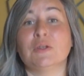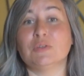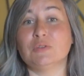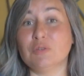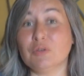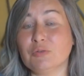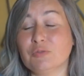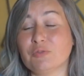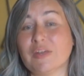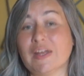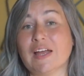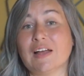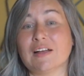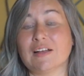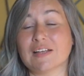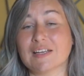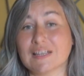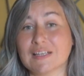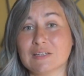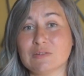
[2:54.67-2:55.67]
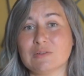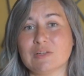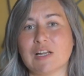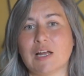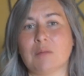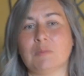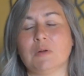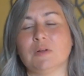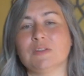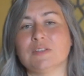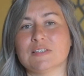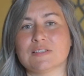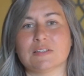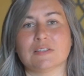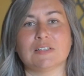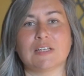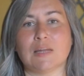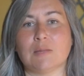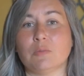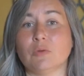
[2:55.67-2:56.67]
de faire régulièrement des
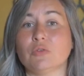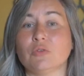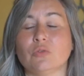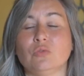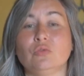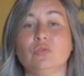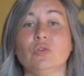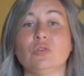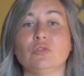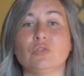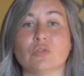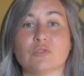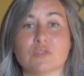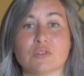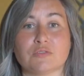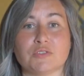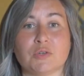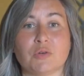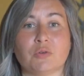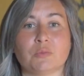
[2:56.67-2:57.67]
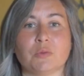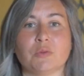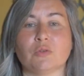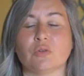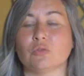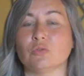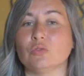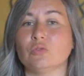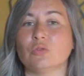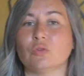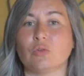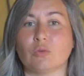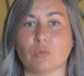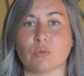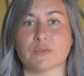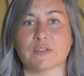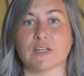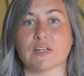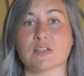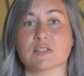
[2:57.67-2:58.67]
entraînements dans d'autres environnements, dans d'autres
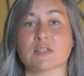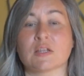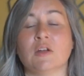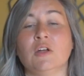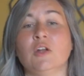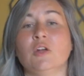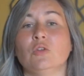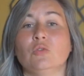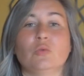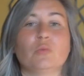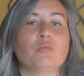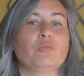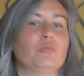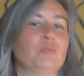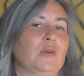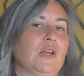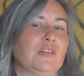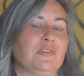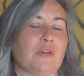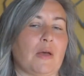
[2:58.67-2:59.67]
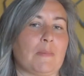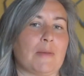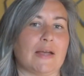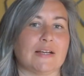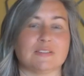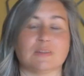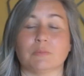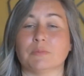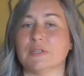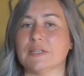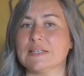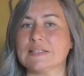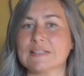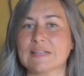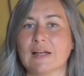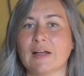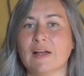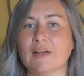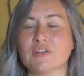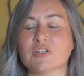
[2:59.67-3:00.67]
contextes. Donc vous pouvez faire par exemple des
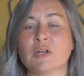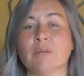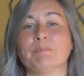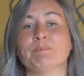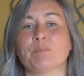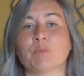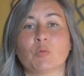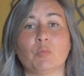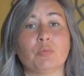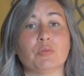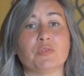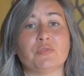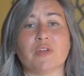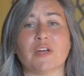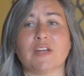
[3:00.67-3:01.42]
stages, vous pouvez